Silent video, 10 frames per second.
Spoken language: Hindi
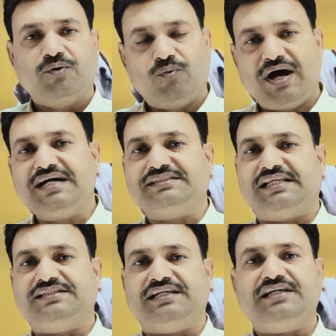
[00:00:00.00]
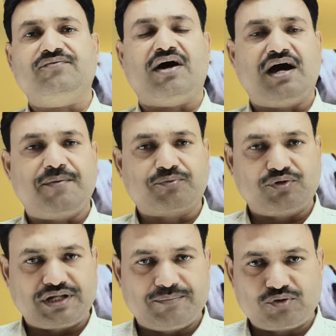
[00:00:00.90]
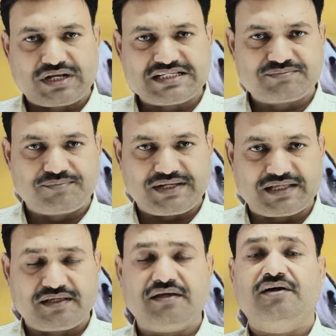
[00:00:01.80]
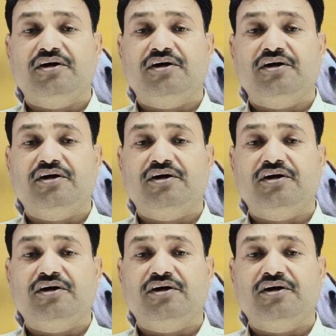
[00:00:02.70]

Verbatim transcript: वहाँ चले जाइए वहाँ आपको डेमो क्लास भी मिलेगी